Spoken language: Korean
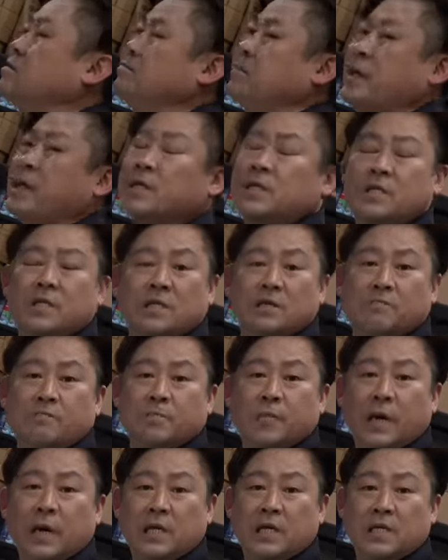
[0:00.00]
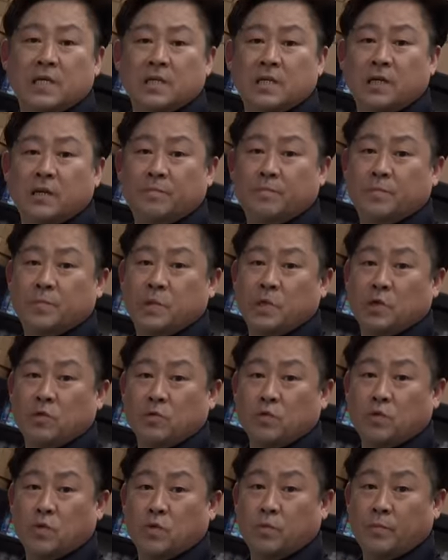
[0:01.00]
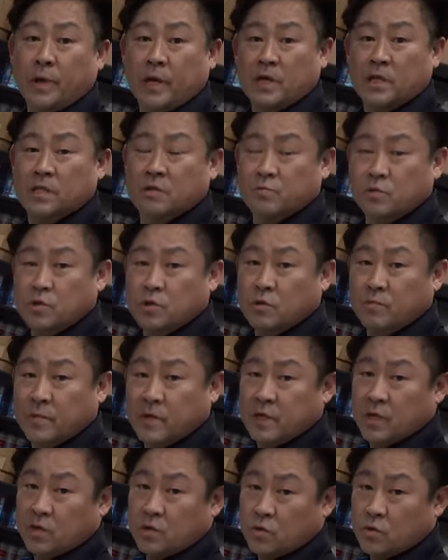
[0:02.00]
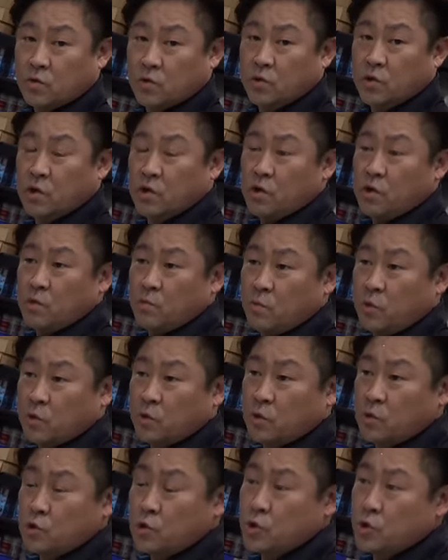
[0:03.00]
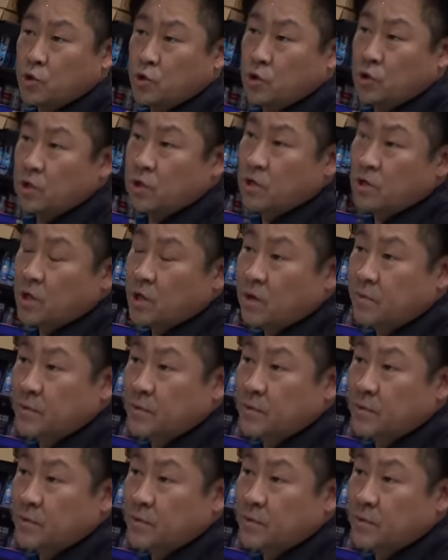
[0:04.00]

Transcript: 백십, 백이십 정도, 백이십 뉴턴미터 정도 보통 조이거든요. 제가